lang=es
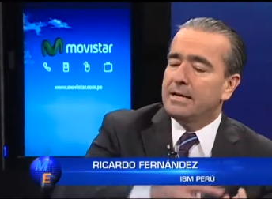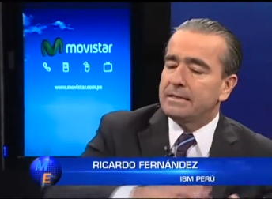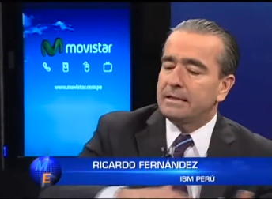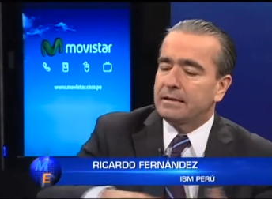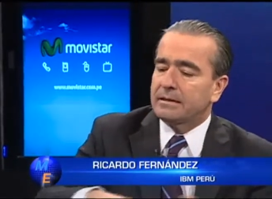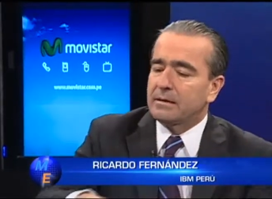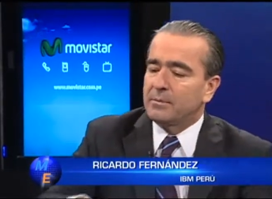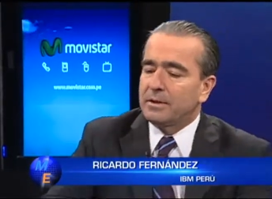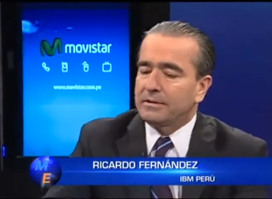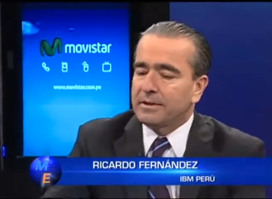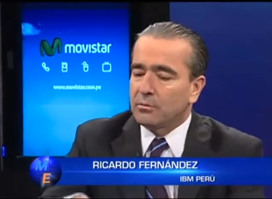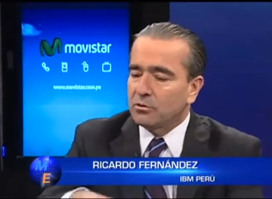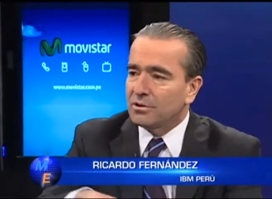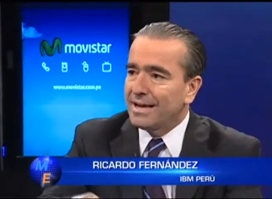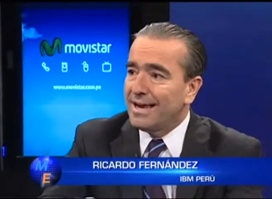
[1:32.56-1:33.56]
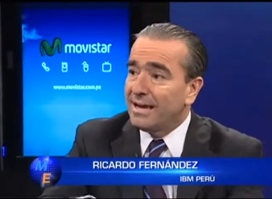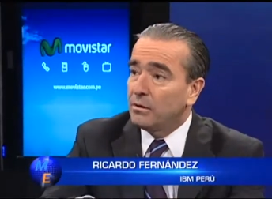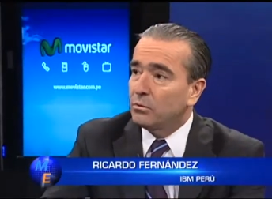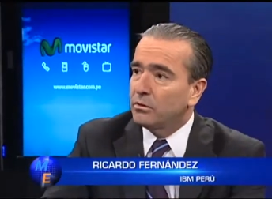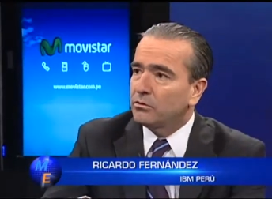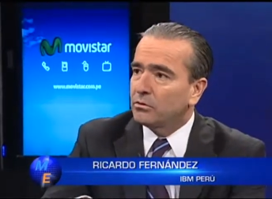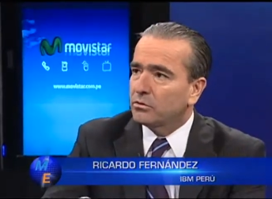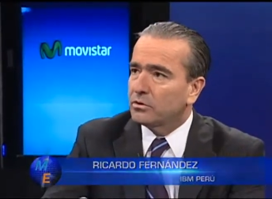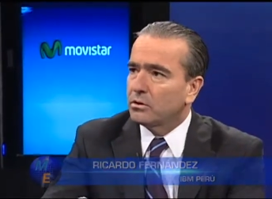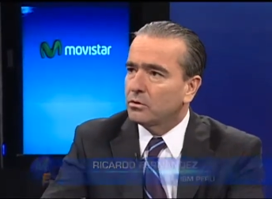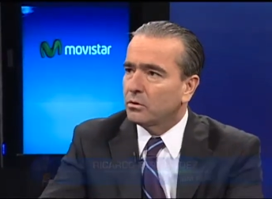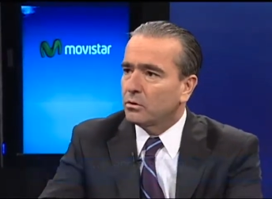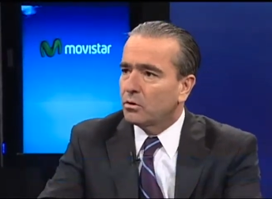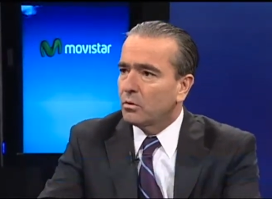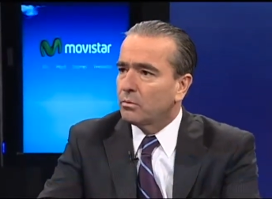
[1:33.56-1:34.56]
se las administramos en nuestro
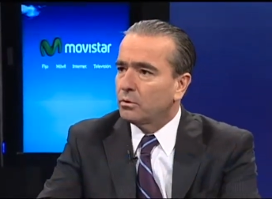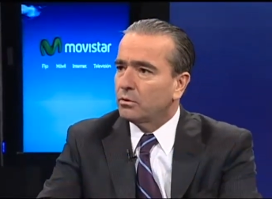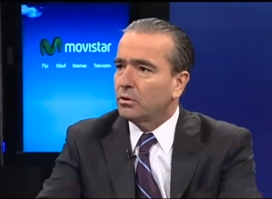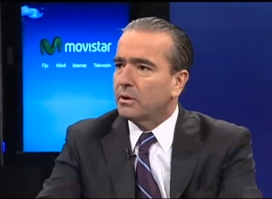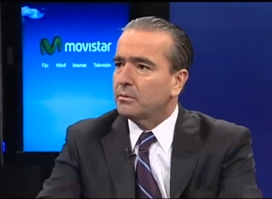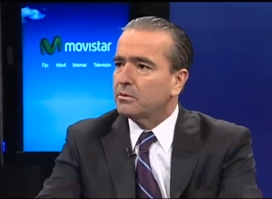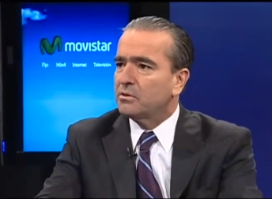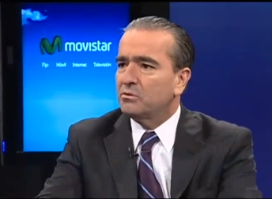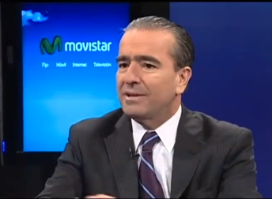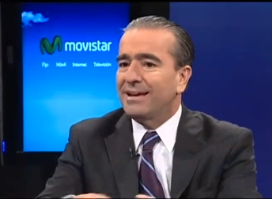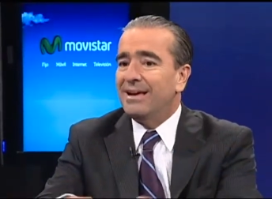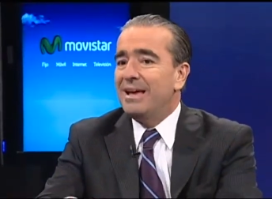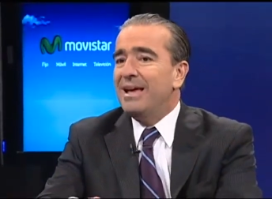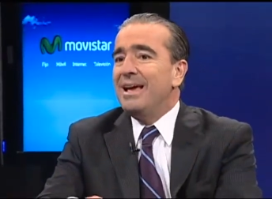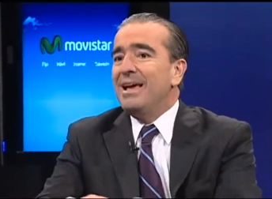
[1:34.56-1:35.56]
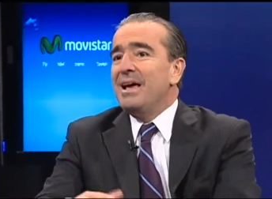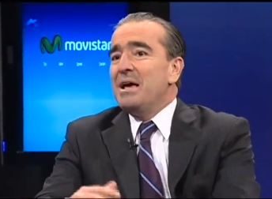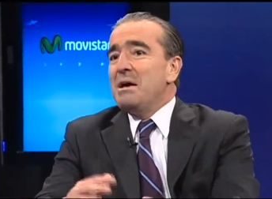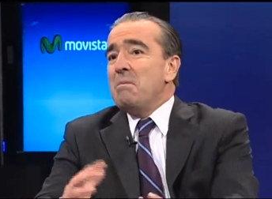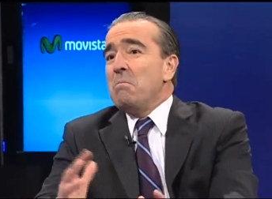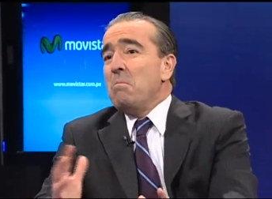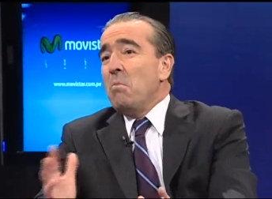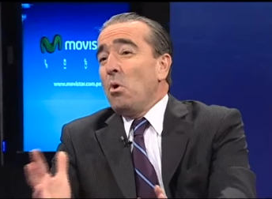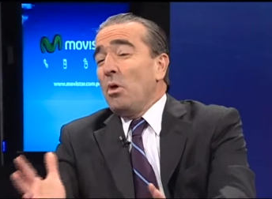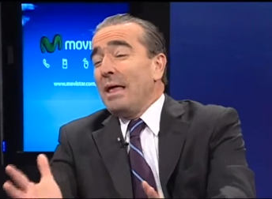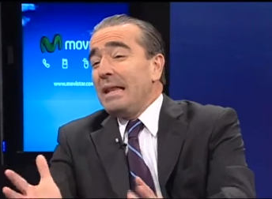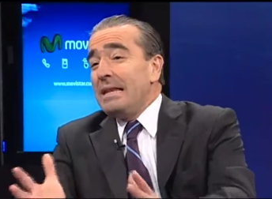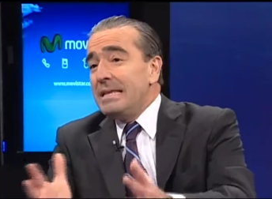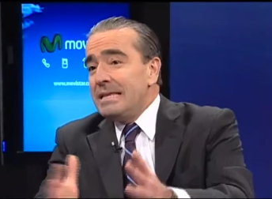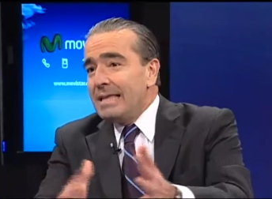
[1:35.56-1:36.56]
centro de cómputo. Digamos. Es una
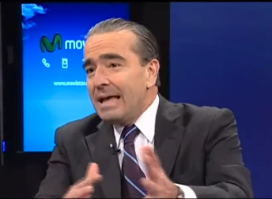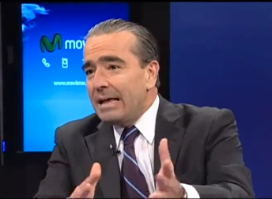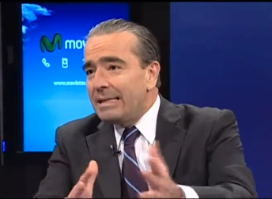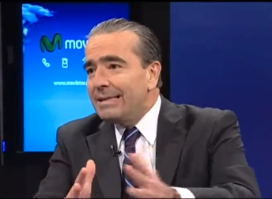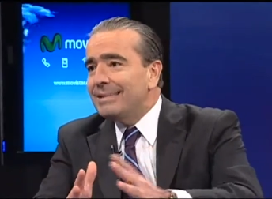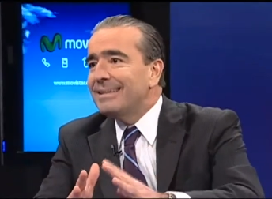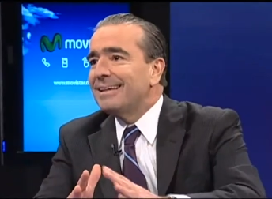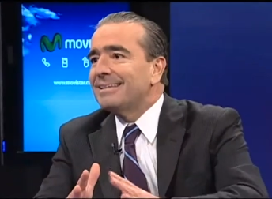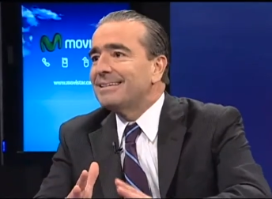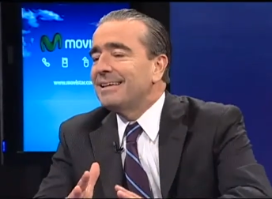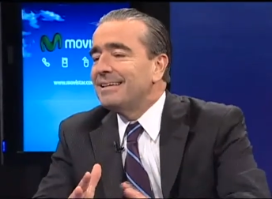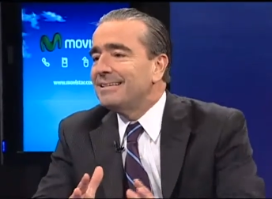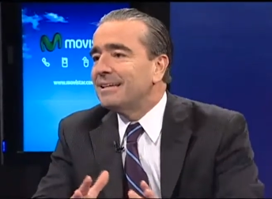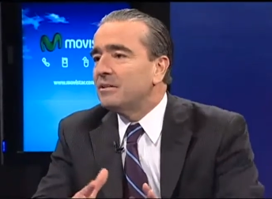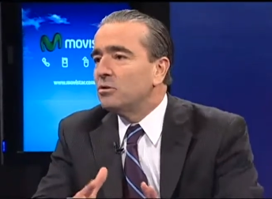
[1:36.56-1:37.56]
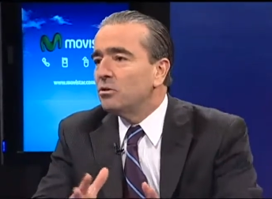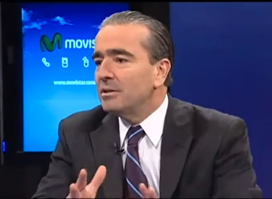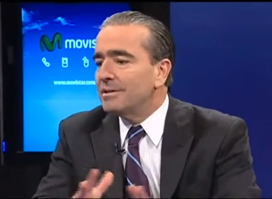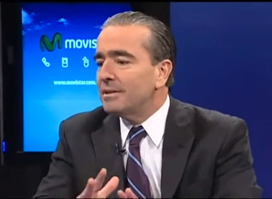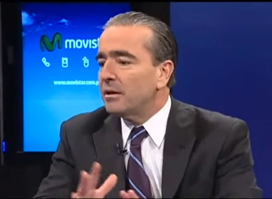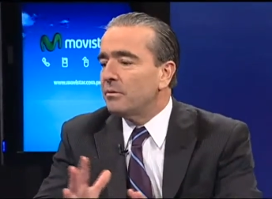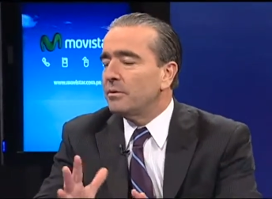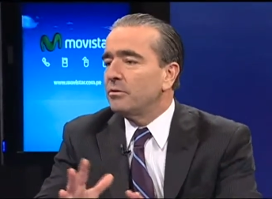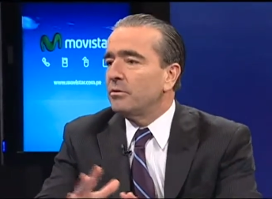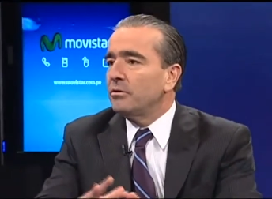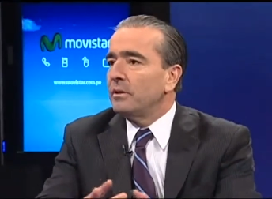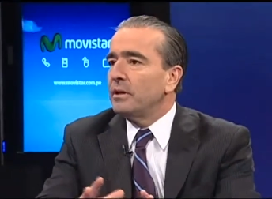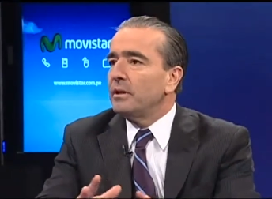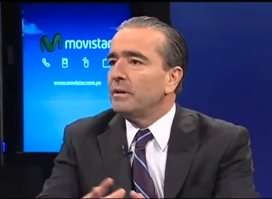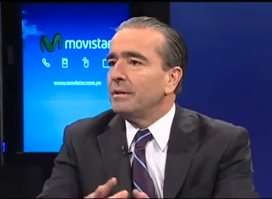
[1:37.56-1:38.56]
modalidad de tercerización de servicios
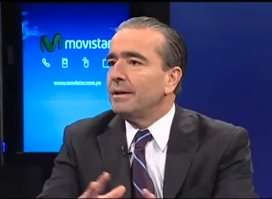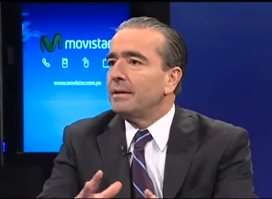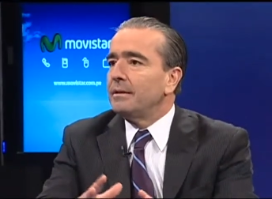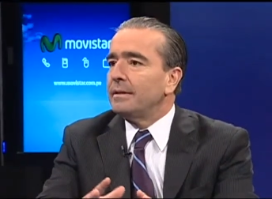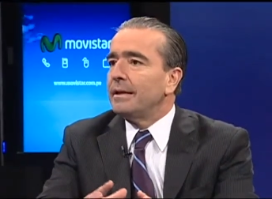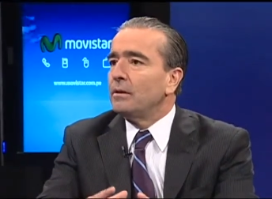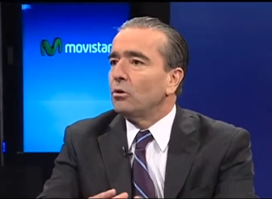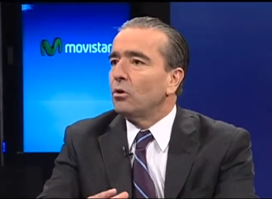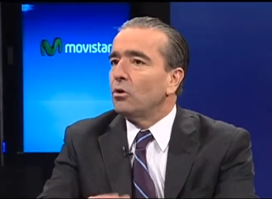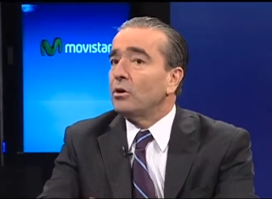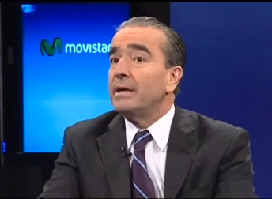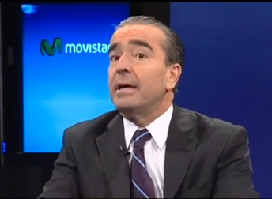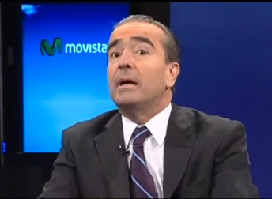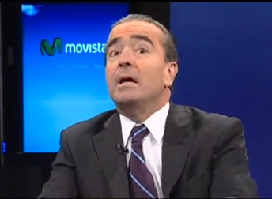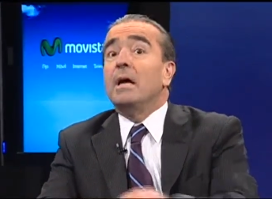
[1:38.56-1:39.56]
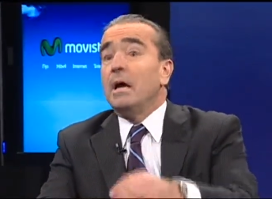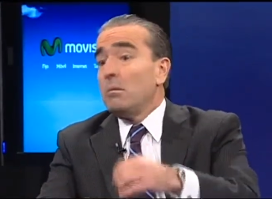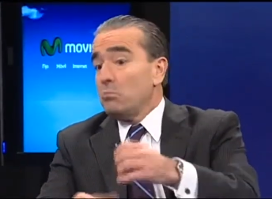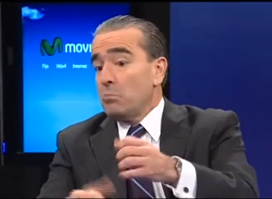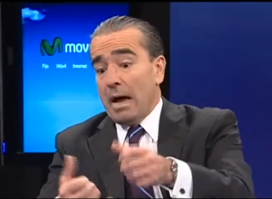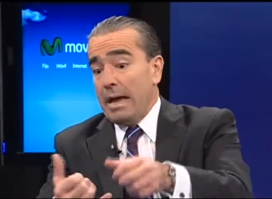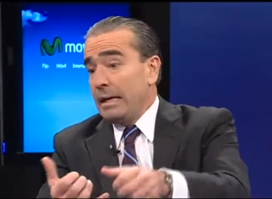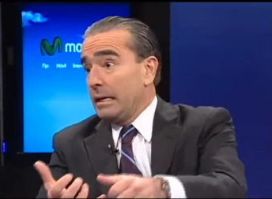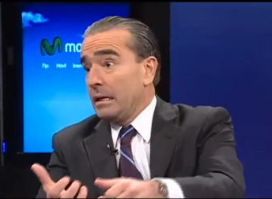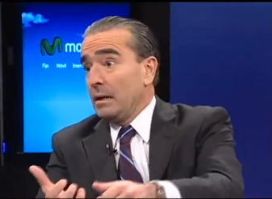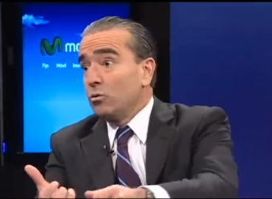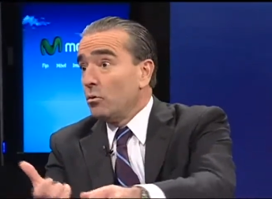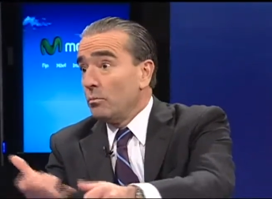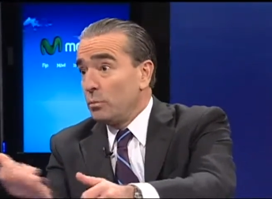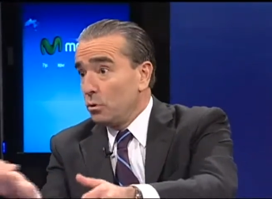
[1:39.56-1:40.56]
de, tecnología hay cloud
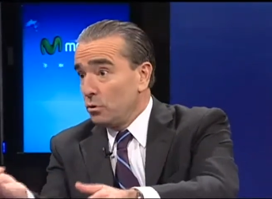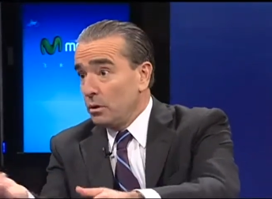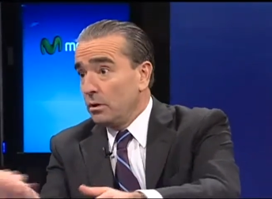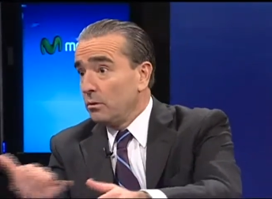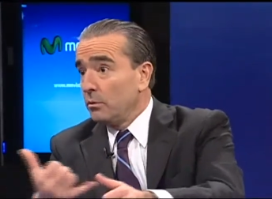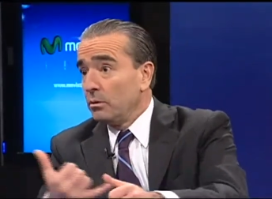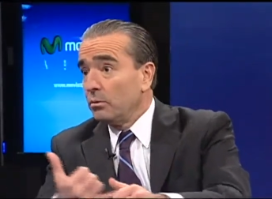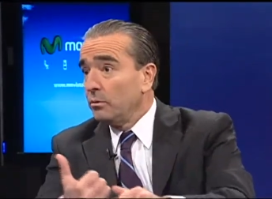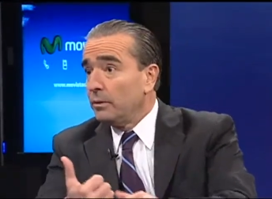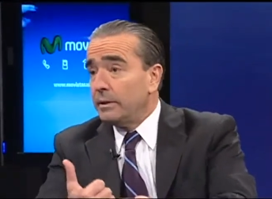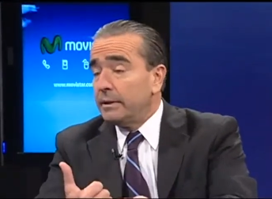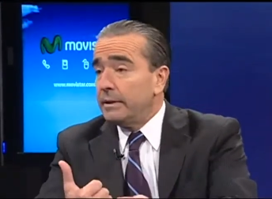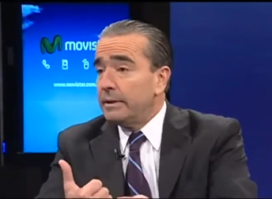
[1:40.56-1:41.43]
computing, como tú bien